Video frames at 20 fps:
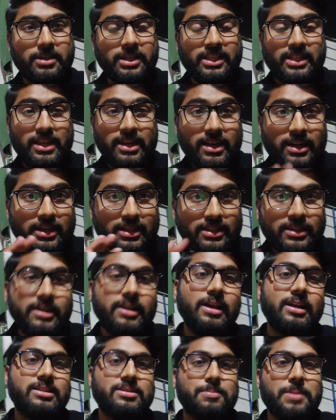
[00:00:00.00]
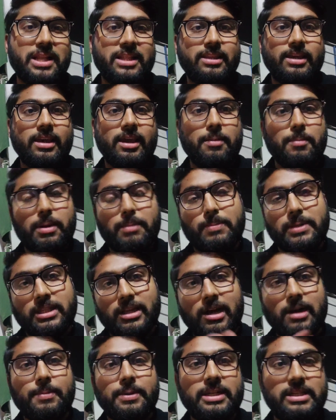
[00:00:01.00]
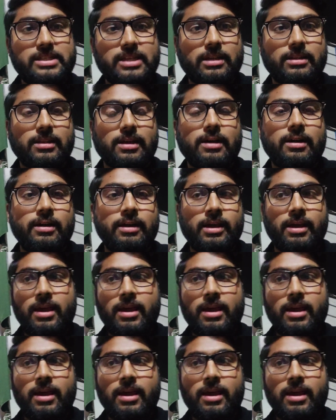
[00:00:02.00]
इतनी गंदी यार स्मेल थी कि मैं बता भी नहीं सकता